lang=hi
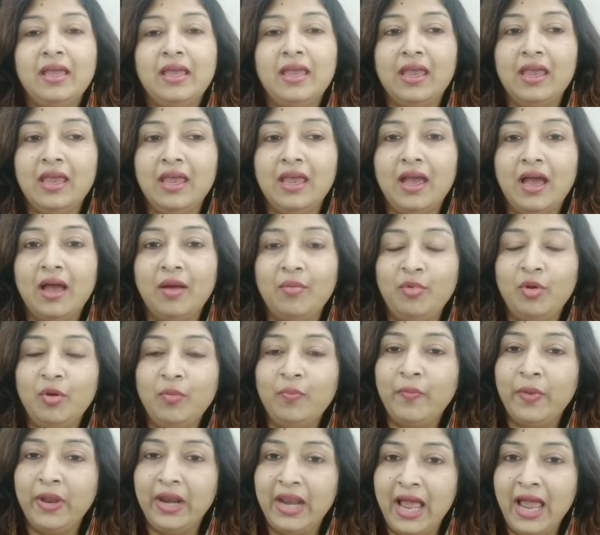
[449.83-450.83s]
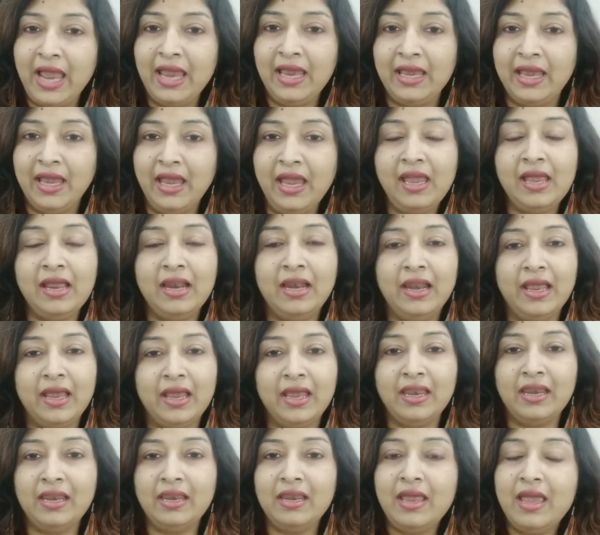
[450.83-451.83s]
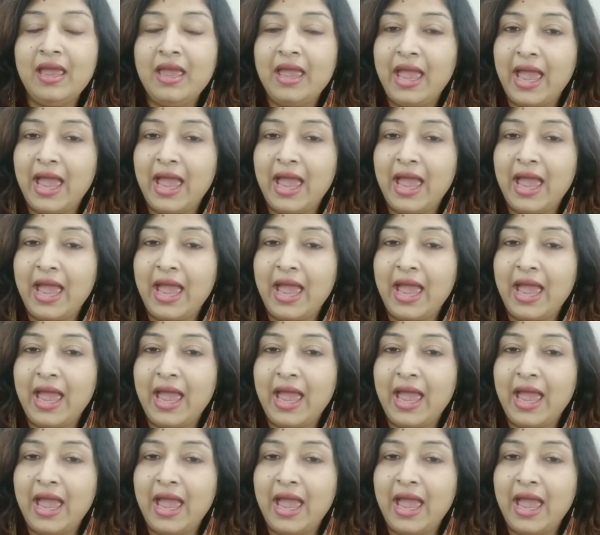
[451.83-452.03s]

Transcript: कि हम लोग बनाएंगे लेकिन